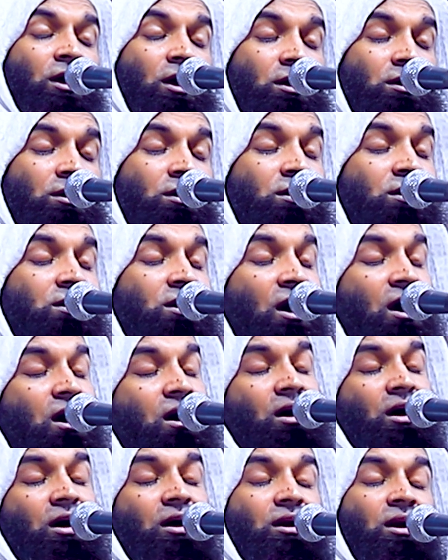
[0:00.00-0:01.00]
এই
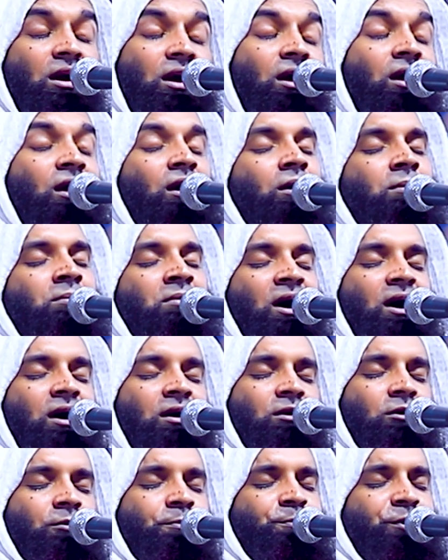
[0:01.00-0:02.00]
কালে
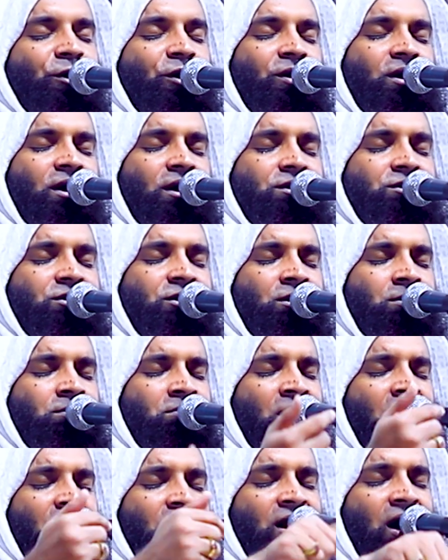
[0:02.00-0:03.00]
মার পড়েছি
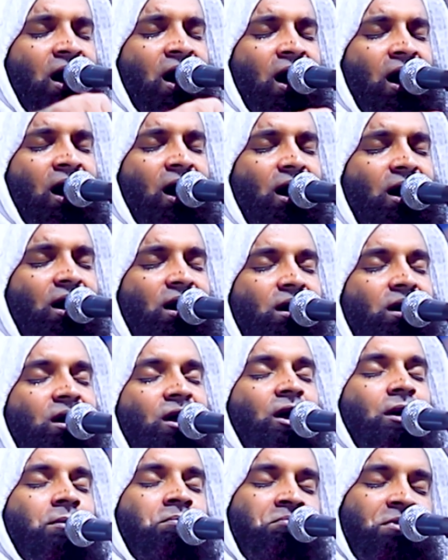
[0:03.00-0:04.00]
মালা
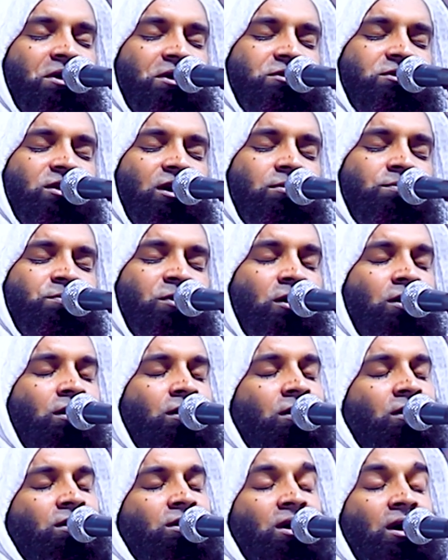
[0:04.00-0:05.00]
মিটাব
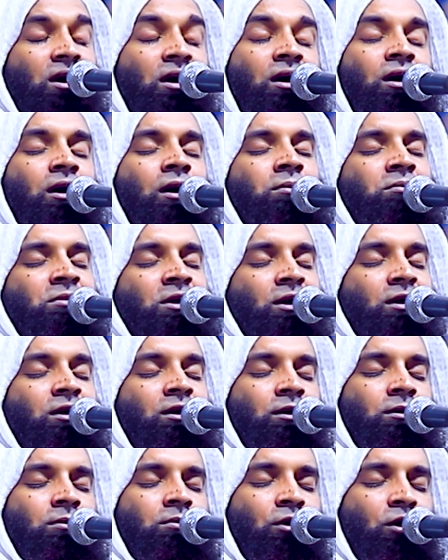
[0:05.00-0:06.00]
আমি
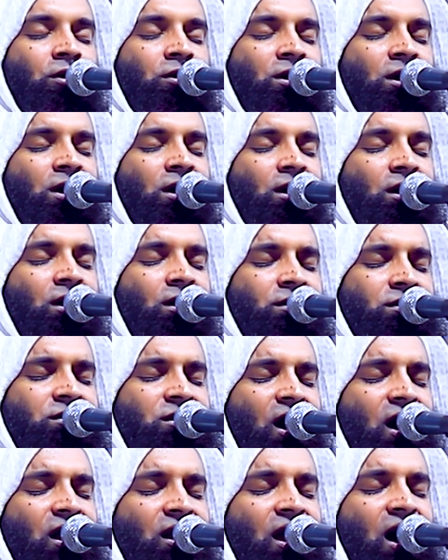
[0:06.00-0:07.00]
মনের
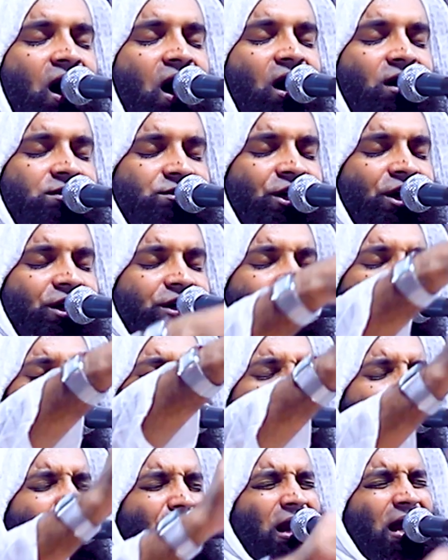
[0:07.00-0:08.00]
জ্বালা ঠিক
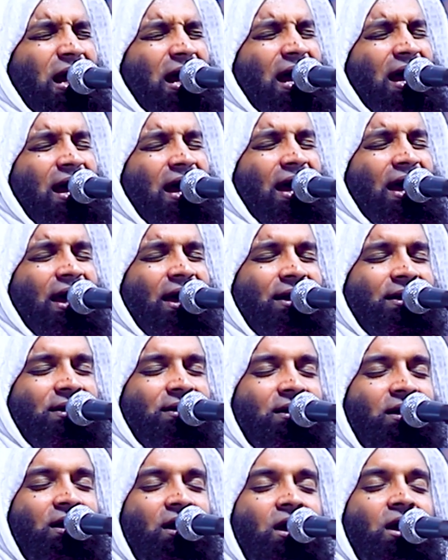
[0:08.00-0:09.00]
কিনা বলেন
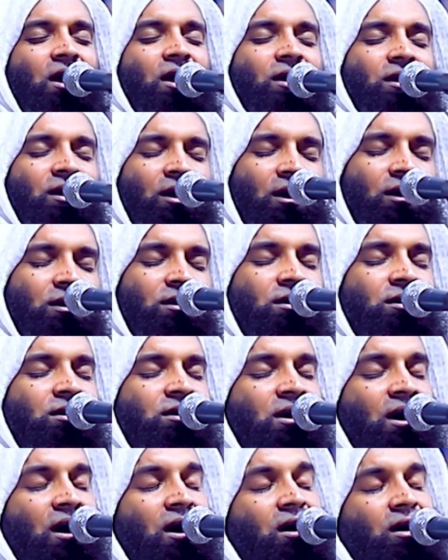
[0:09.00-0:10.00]
এই
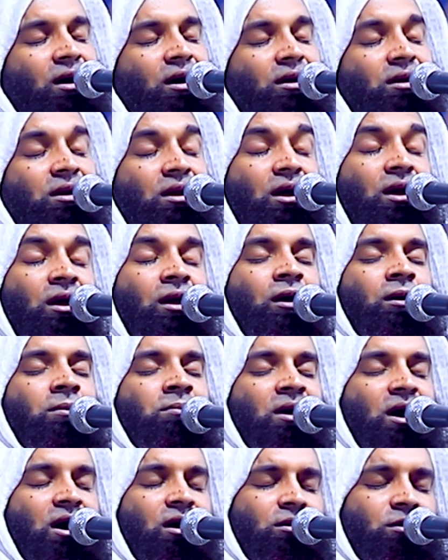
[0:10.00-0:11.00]
কালে
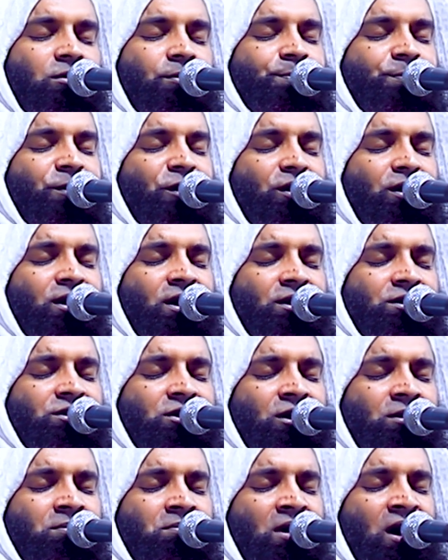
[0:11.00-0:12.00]
মার
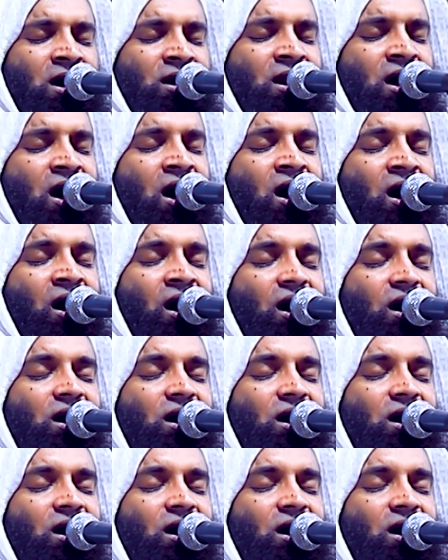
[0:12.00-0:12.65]
পড়েছি মালা